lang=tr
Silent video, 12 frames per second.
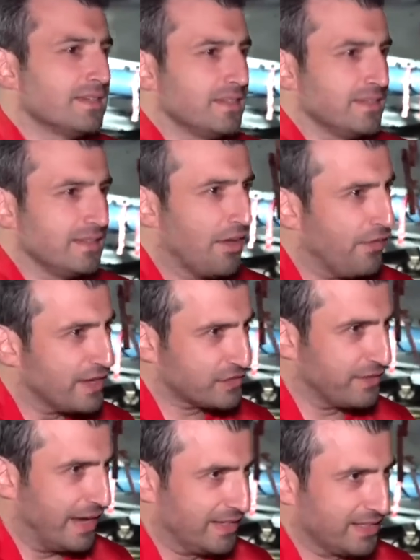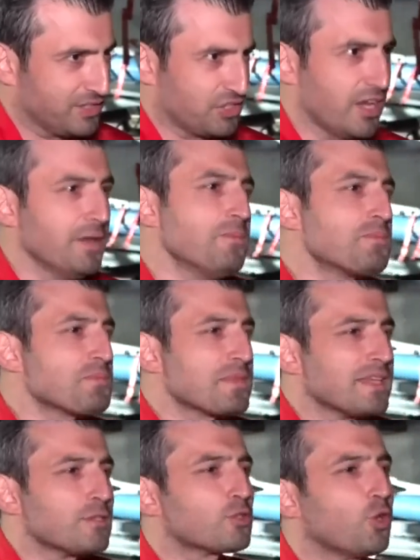nefes verdikçe
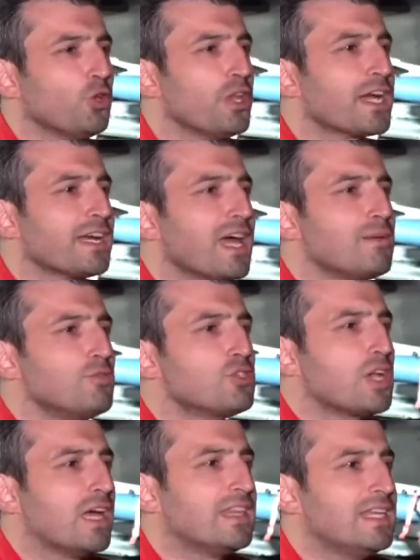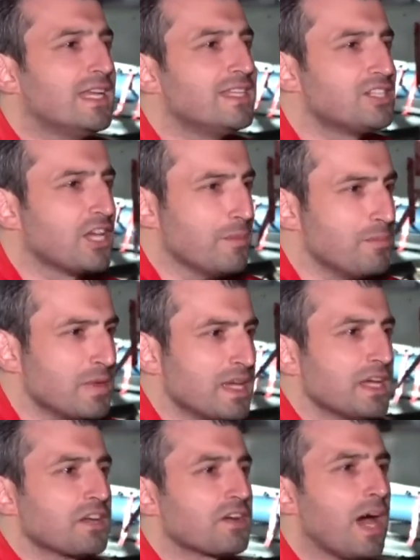sonuna kadar mücadele edeceğim.
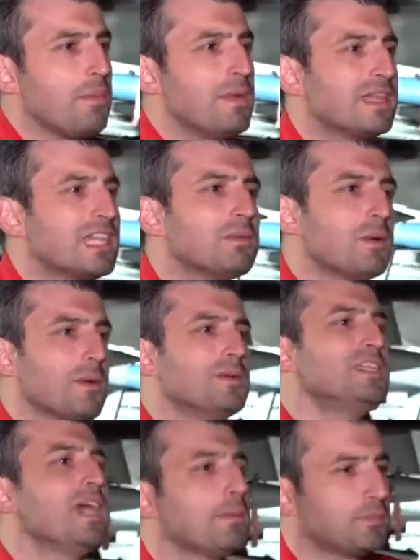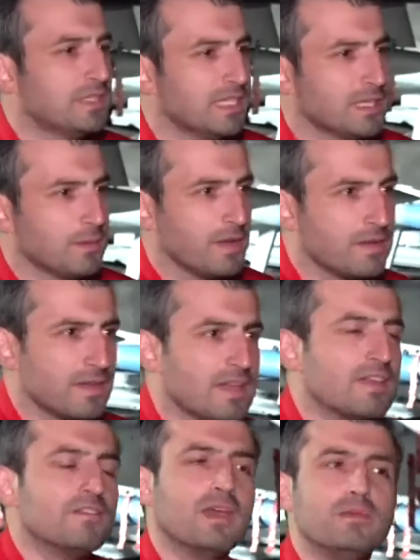Fulya. Rahmetli babamın yaptığı gibi
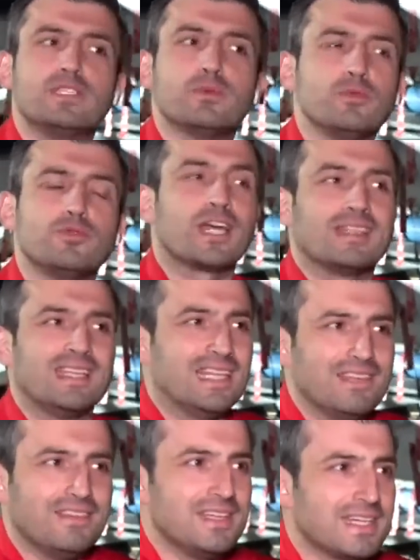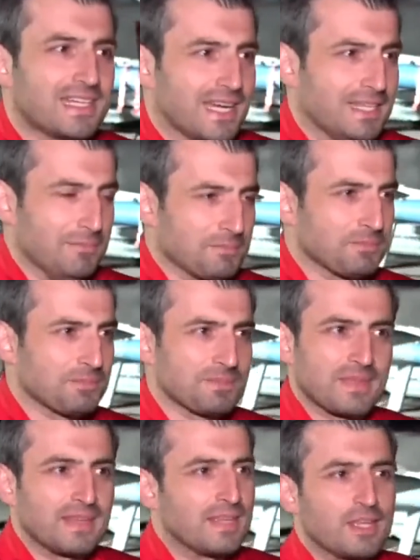ve biz bu mücadeleyi verirken
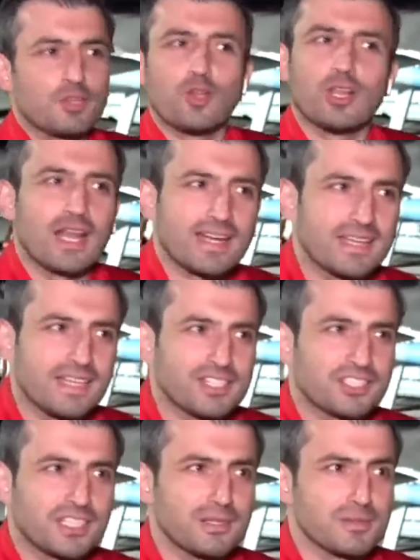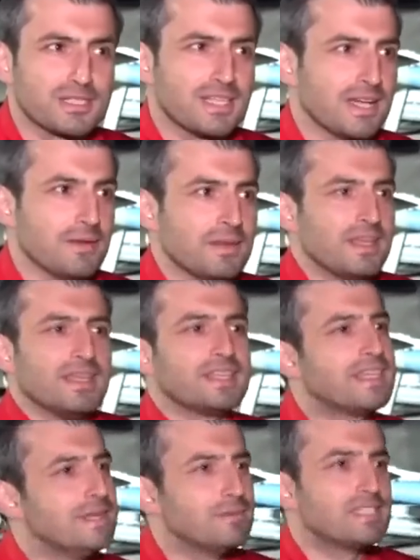yol arkadaşlarımızla
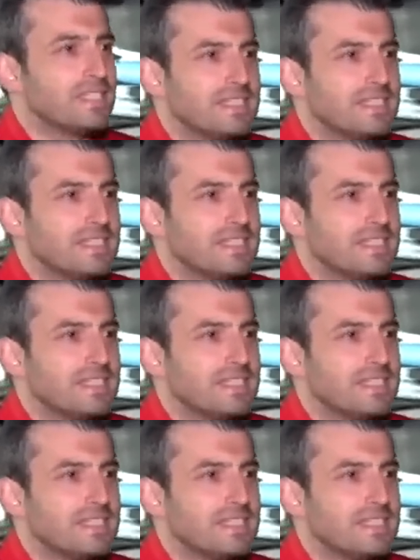kimseyi